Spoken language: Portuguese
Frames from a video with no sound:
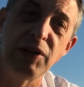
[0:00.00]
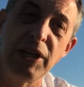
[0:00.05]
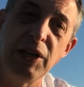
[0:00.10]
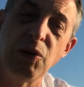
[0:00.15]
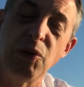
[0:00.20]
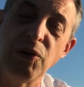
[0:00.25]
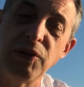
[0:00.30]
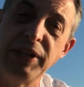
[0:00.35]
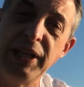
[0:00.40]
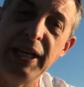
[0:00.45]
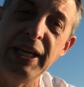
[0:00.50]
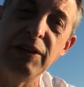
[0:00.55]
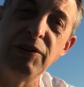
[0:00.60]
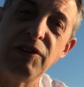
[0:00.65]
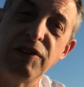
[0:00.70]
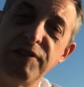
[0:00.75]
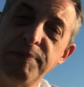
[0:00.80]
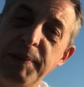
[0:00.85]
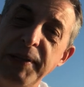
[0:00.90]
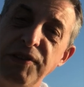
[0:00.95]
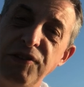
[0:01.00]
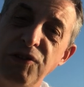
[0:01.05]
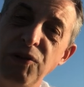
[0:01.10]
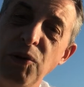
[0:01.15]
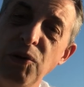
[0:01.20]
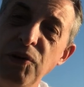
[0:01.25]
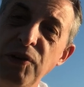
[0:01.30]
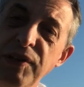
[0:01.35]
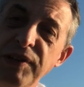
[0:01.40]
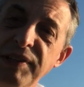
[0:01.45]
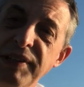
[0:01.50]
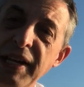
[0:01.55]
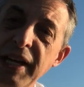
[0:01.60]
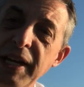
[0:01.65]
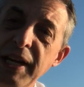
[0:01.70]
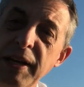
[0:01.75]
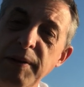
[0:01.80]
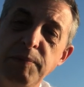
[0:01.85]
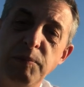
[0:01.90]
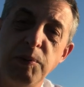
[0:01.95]
que rodeiam as pessoas,
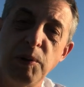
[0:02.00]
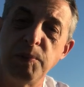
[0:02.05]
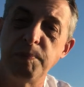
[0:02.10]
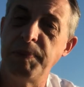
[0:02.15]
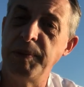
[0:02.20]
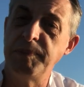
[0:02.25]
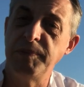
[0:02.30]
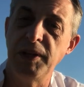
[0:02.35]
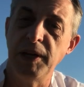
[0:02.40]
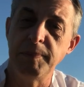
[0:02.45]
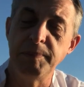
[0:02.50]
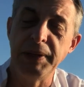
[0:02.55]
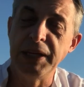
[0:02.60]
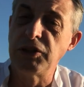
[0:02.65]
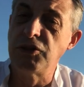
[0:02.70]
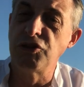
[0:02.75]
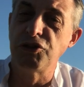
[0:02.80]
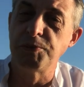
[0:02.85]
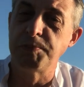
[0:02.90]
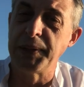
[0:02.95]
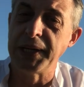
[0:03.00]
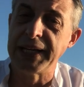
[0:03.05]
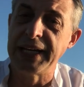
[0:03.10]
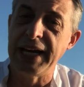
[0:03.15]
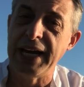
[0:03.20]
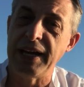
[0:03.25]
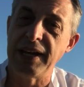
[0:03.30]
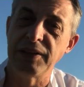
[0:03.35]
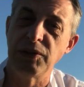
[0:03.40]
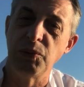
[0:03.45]
por é, medo de pegar a